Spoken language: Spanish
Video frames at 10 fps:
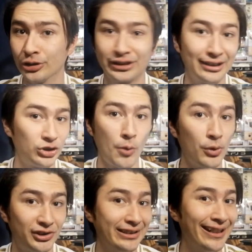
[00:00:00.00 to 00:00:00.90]
los que
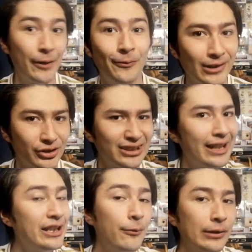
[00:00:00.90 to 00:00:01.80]
somos cinéfilos,
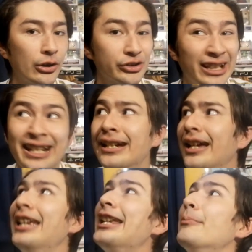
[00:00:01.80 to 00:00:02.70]
seriéfilos
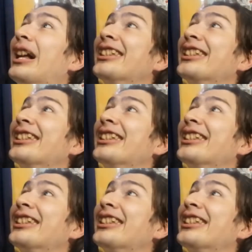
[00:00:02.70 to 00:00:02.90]
y